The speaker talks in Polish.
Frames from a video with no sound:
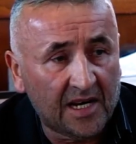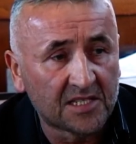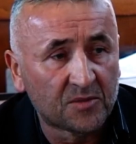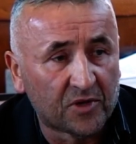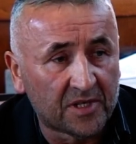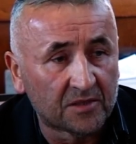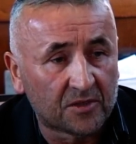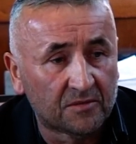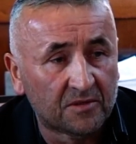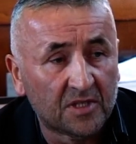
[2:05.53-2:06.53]
razy po
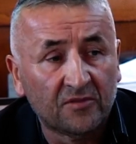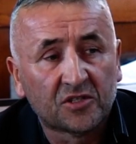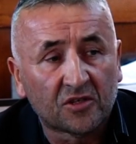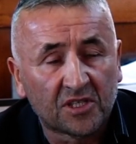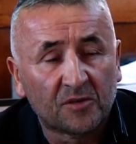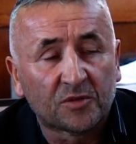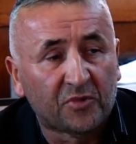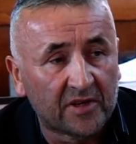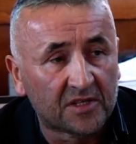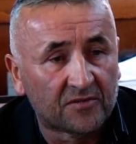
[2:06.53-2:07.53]
rynku i wyciągnąłem
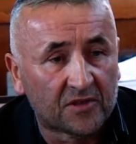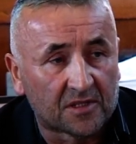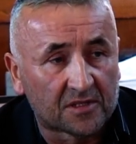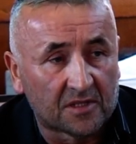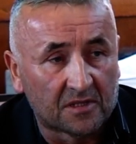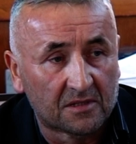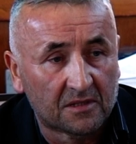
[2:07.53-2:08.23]
odpowiednie wnioski.